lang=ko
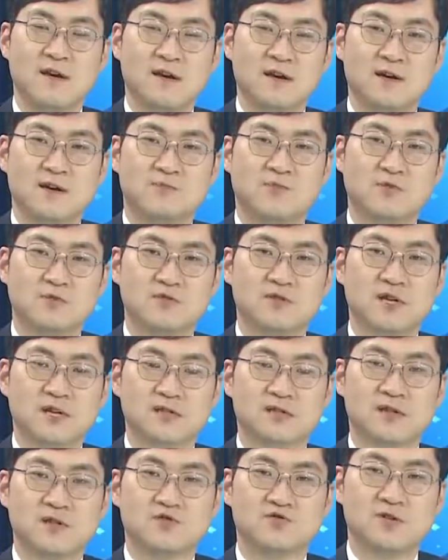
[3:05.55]
그 볼트
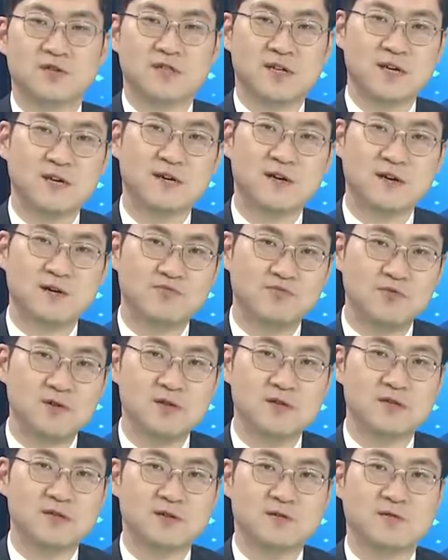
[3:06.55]
5개 중에 3개가
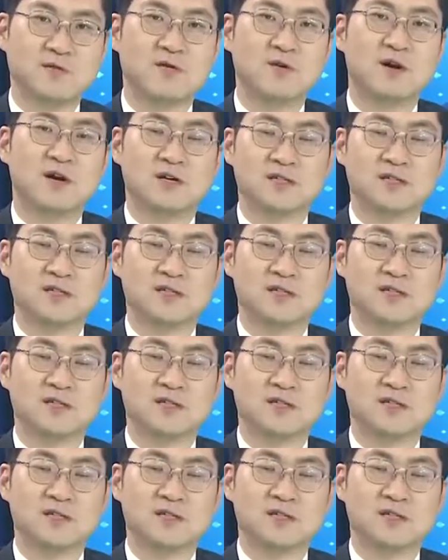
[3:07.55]
풀린 채로